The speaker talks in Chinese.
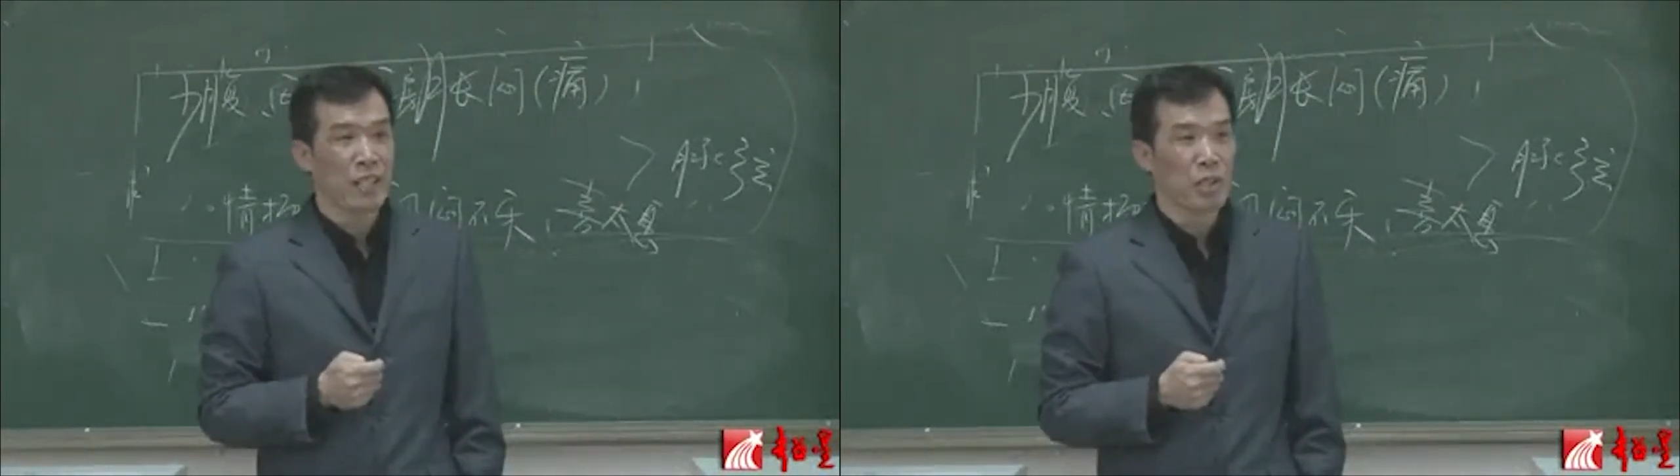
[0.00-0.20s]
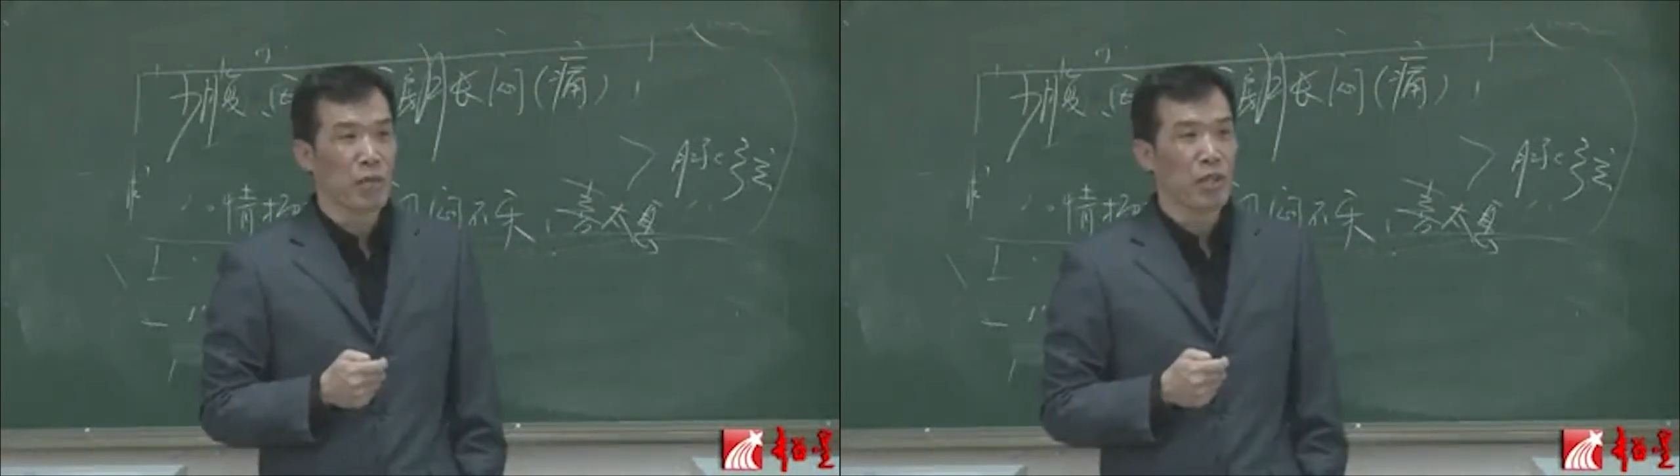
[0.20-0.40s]

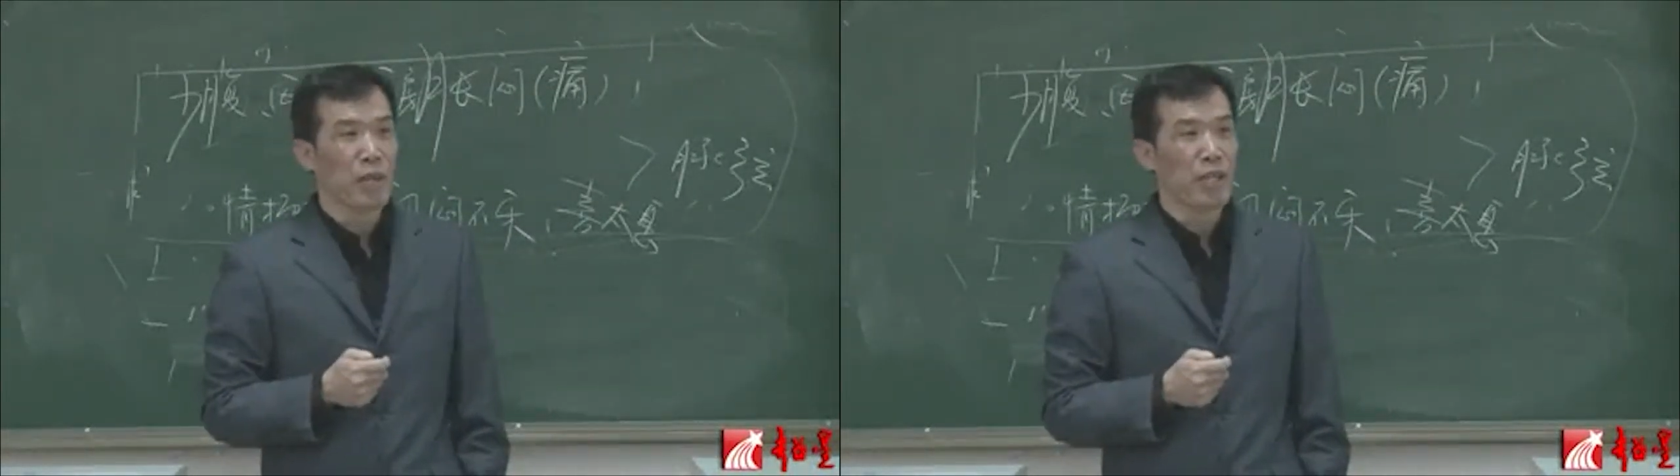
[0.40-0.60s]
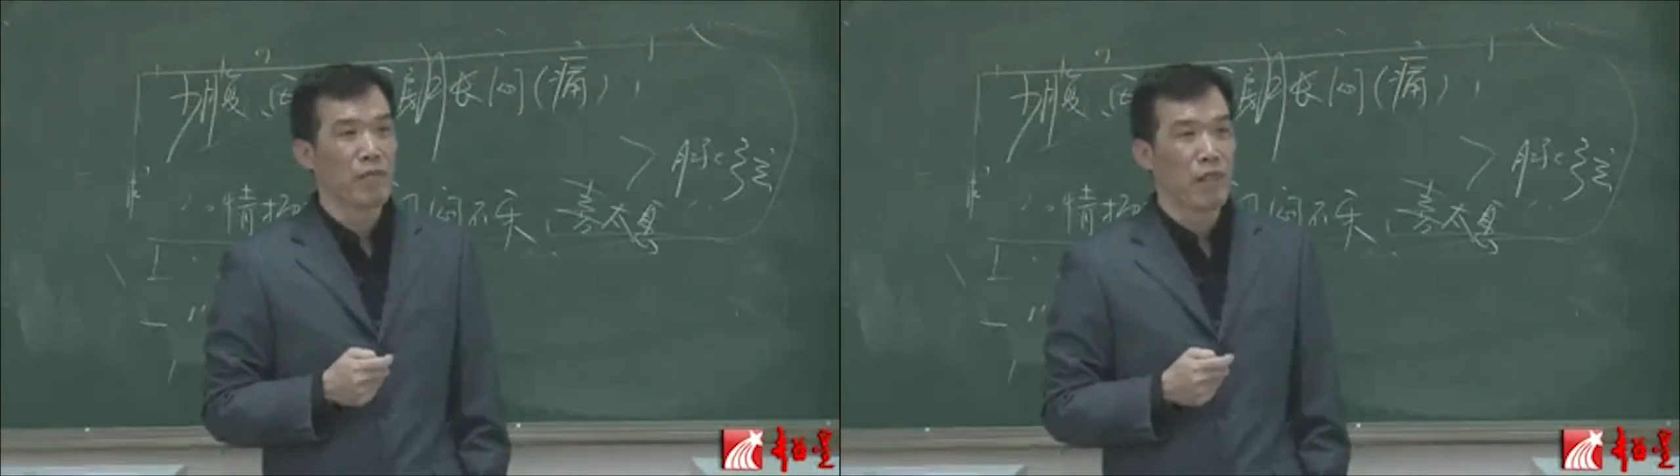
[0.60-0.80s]
你说我一
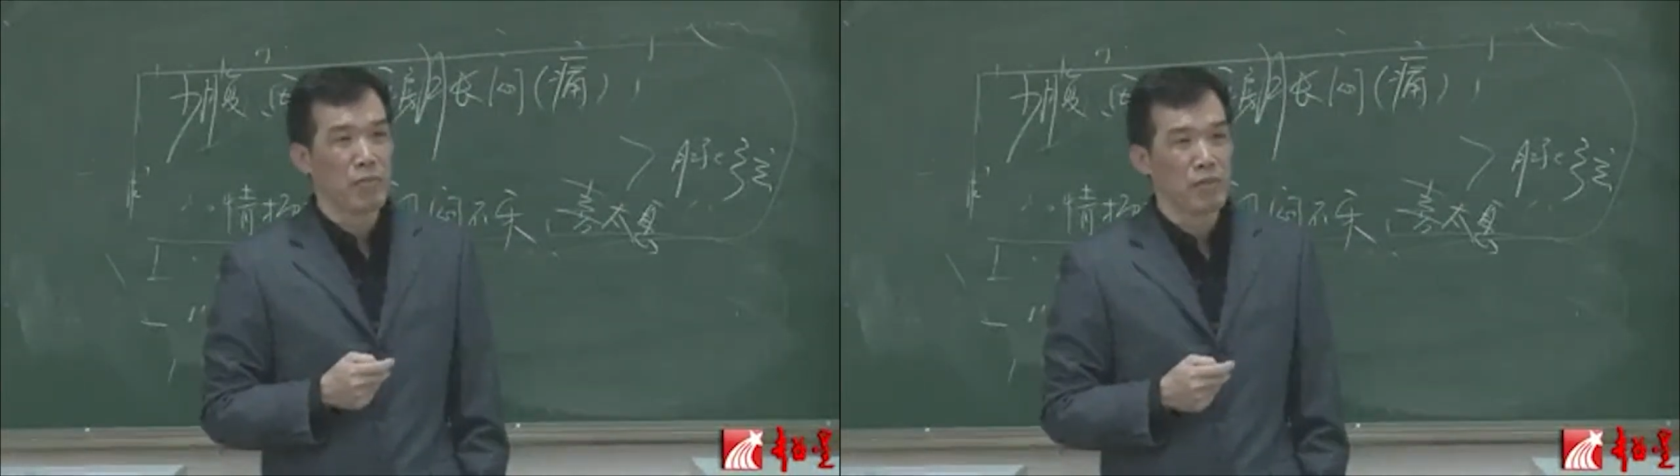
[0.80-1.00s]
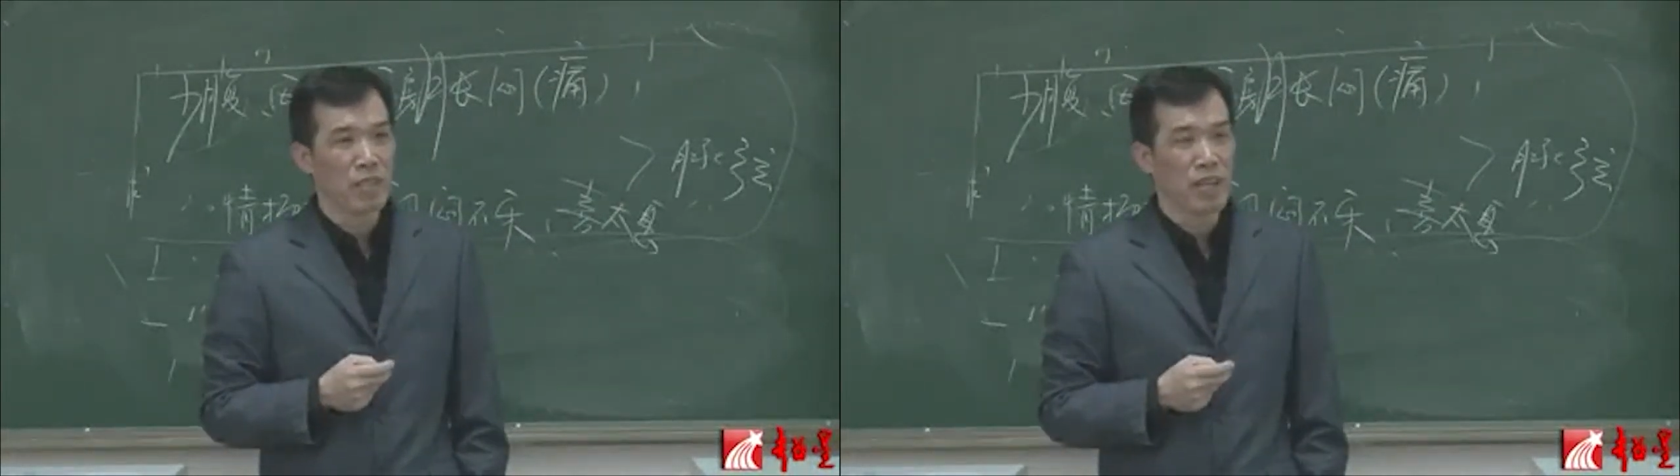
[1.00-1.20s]
百斤放
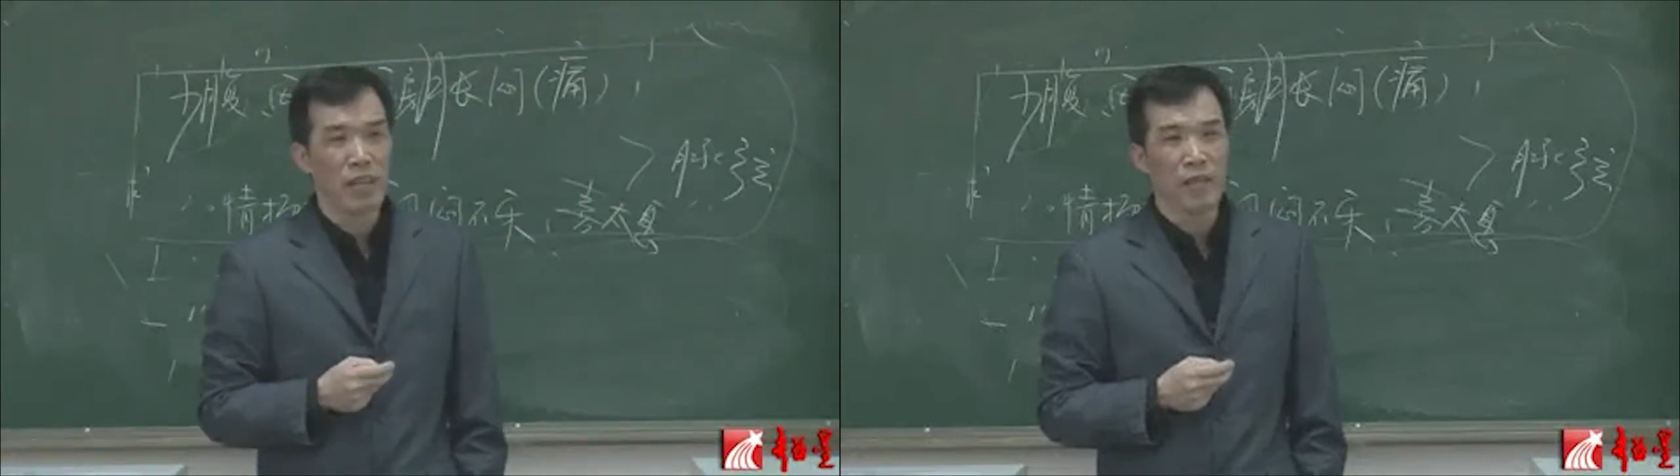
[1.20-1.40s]
不下，